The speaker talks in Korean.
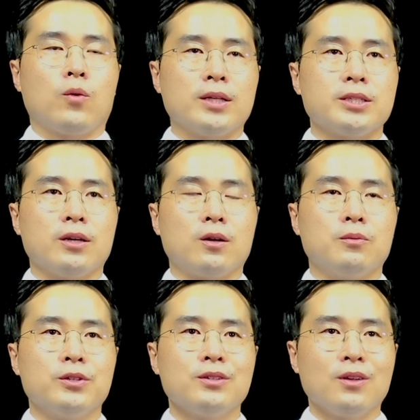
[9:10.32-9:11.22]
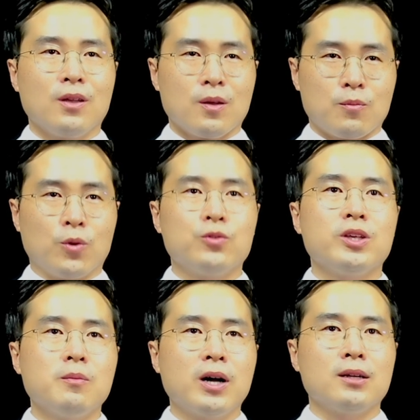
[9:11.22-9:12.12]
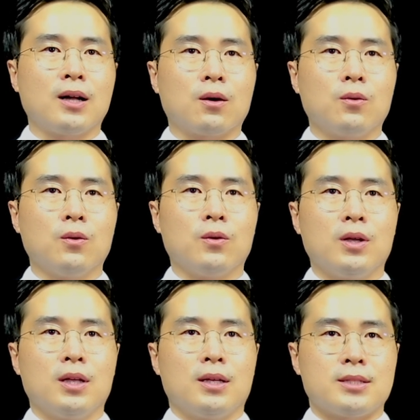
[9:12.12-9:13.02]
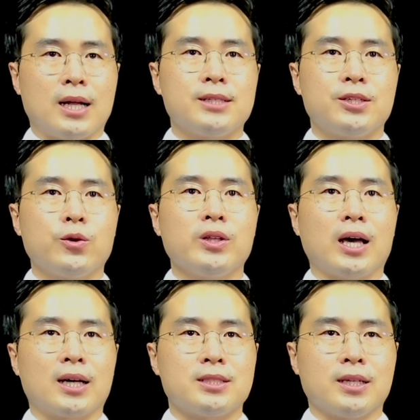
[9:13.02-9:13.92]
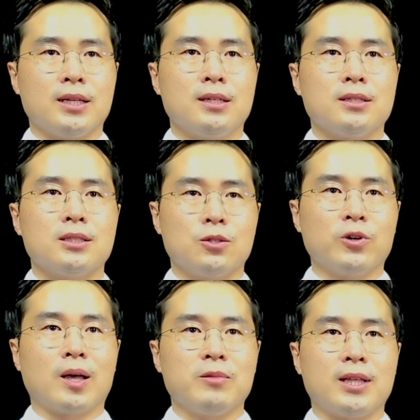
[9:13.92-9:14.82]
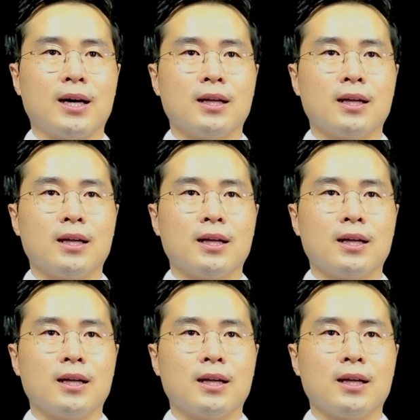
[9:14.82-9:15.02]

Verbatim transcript: 환자 여러분 모두 희망을 갖고 잘 치료해 나가시길 응원합니다.